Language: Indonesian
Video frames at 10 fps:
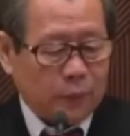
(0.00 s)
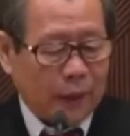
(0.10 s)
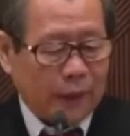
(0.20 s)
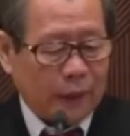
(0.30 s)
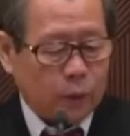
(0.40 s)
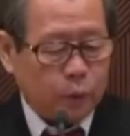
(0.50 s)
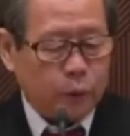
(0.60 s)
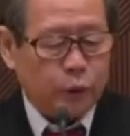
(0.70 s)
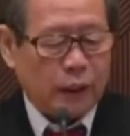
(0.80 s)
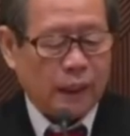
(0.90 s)
ayat
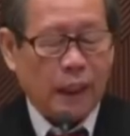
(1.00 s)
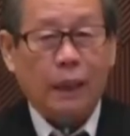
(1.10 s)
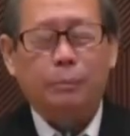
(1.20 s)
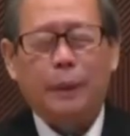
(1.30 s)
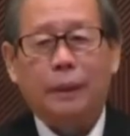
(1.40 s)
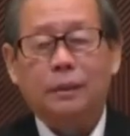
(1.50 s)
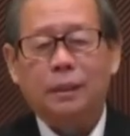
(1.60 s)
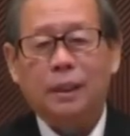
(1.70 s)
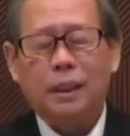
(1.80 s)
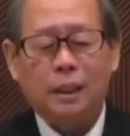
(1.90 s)
7 dan
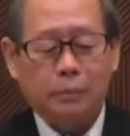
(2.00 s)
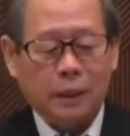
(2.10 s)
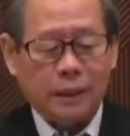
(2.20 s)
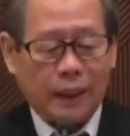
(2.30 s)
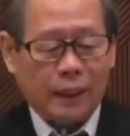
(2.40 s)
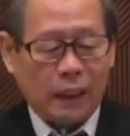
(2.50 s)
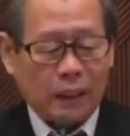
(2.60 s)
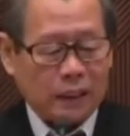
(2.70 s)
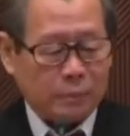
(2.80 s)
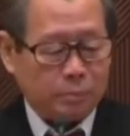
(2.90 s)
8. Ini metrai yang
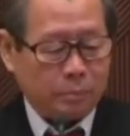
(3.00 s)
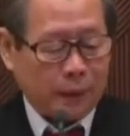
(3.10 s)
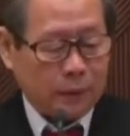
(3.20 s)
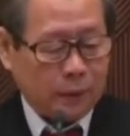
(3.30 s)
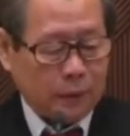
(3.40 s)
keempat.